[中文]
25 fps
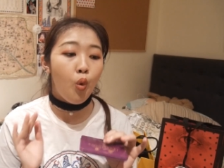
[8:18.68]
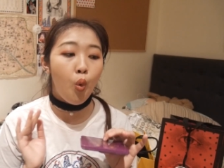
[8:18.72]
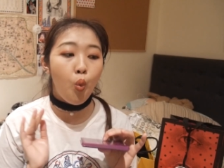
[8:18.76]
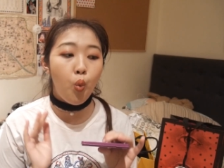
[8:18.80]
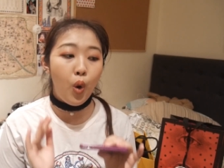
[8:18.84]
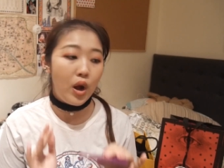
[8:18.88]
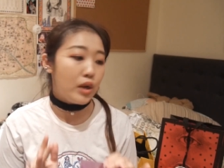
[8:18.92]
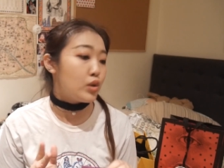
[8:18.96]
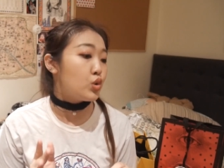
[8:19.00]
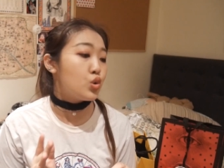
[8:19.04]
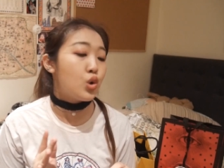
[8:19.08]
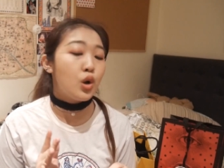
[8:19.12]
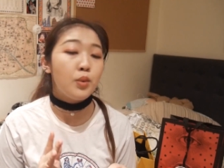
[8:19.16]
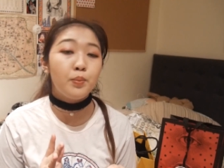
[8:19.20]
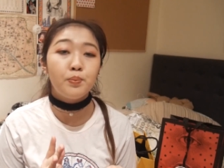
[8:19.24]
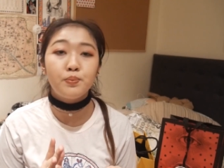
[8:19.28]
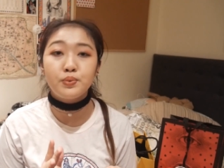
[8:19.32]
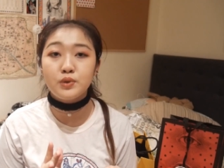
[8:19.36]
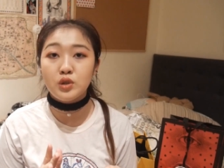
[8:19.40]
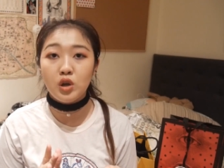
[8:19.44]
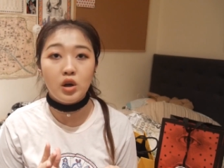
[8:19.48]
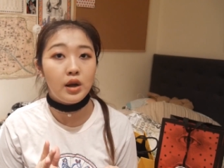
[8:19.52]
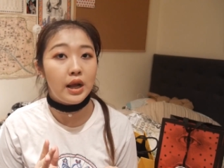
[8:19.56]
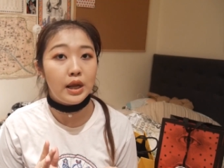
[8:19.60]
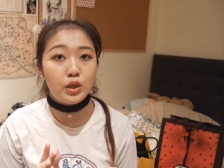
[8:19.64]
我完全
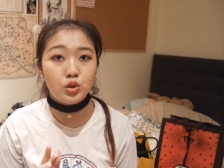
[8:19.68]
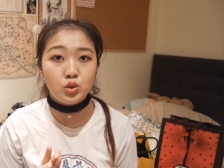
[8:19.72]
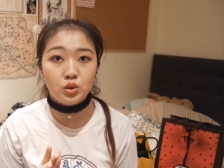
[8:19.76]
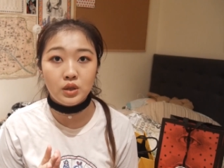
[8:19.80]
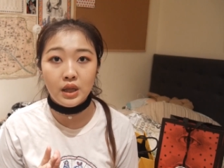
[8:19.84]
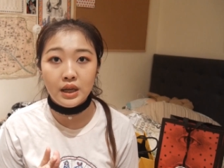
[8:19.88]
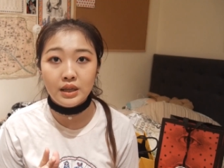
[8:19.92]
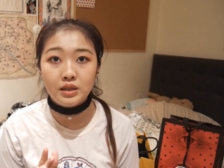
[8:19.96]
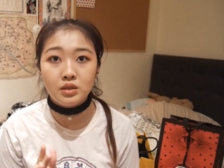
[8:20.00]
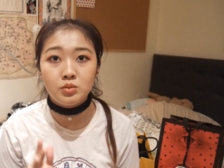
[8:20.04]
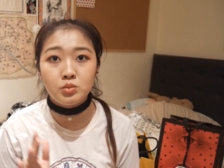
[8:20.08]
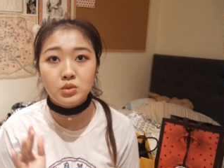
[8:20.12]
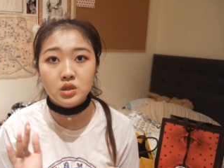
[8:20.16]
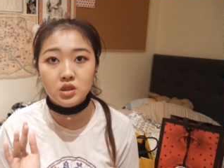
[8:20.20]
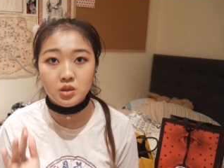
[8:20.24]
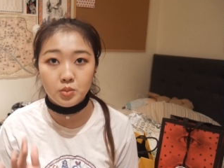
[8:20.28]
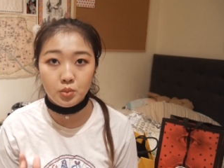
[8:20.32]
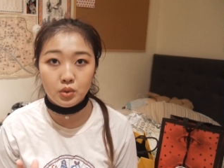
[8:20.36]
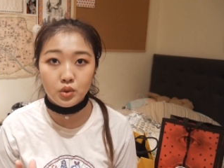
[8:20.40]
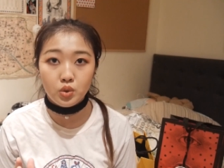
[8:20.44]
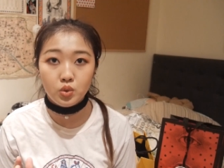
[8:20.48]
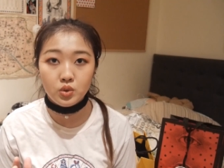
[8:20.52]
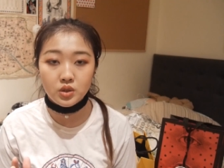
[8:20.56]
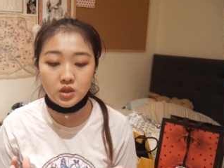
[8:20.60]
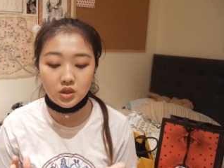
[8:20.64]
不知道该从他们什
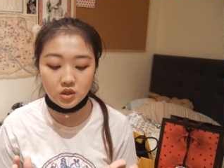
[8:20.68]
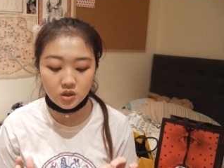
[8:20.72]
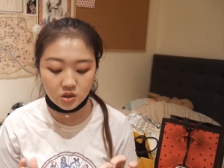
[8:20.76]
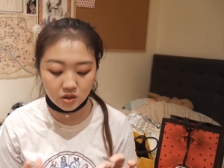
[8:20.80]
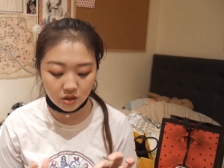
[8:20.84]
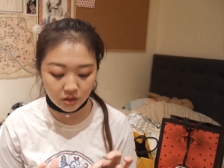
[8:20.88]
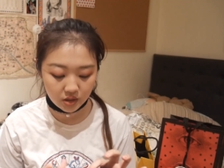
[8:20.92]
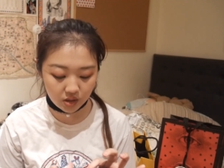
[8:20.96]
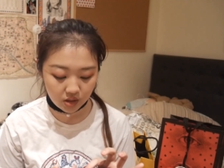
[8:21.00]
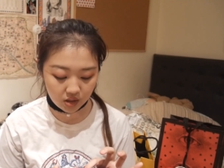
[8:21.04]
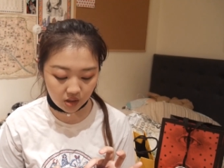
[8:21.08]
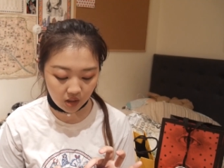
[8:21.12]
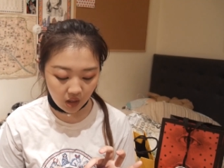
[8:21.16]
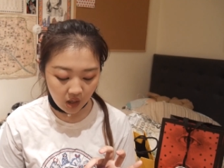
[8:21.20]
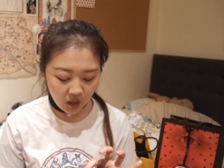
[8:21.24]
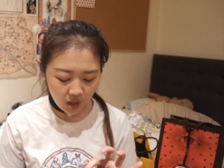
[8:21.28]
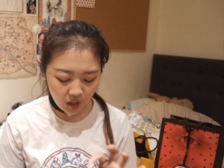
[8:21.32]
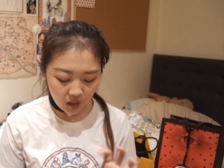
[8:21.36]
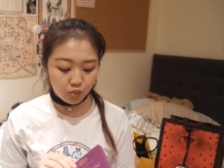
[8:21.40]
么东西试起。